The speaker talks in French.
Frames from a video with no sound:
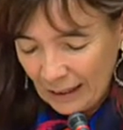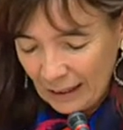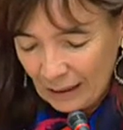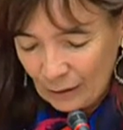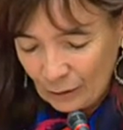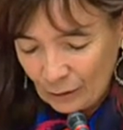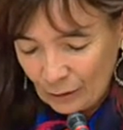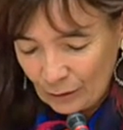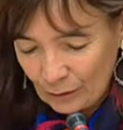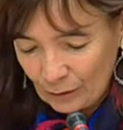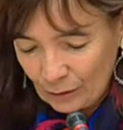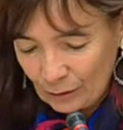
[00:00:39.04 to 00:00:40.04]
alors
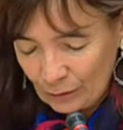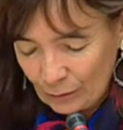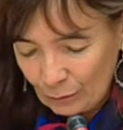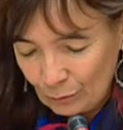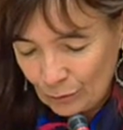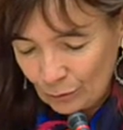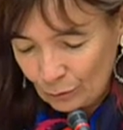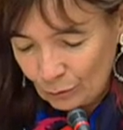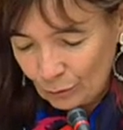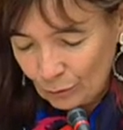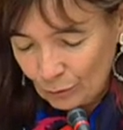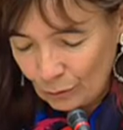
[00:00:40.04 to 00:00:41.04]
que nous
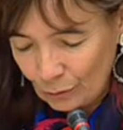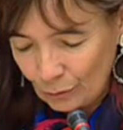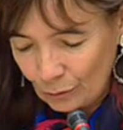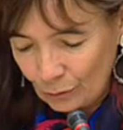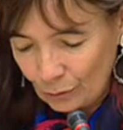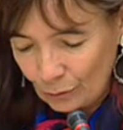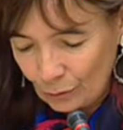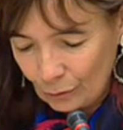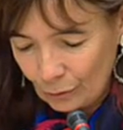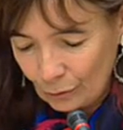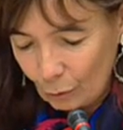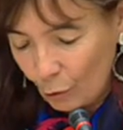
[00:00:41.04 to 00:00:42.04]
avions
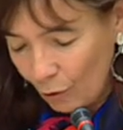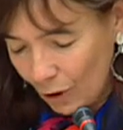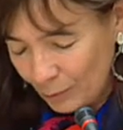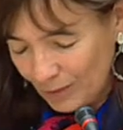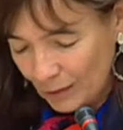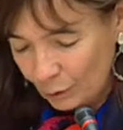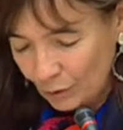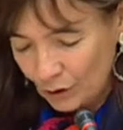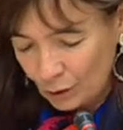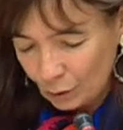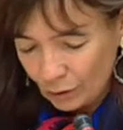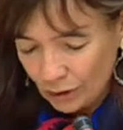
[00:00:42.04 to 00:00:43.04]
euh, programmé cette
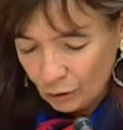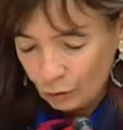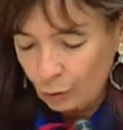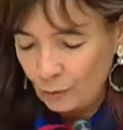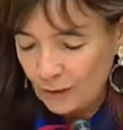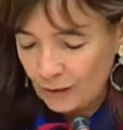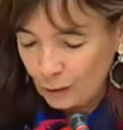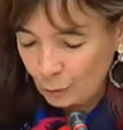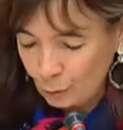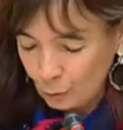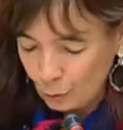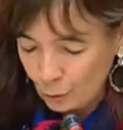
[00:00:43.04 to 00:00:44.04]
audition. Et je remercie
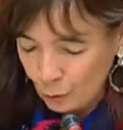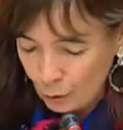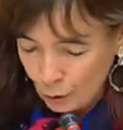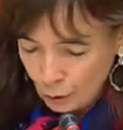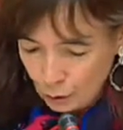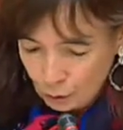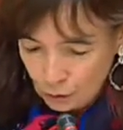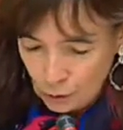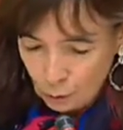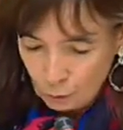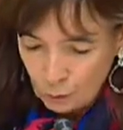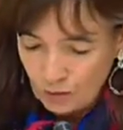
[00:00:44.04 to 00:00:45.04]
beaucoup euh, M.
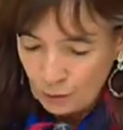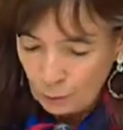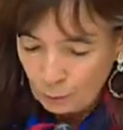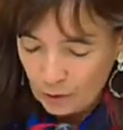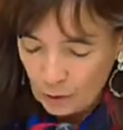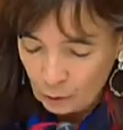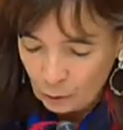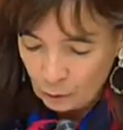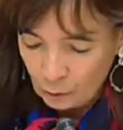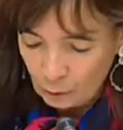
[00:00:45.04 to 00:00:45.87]
Laoud pour sa compréhension de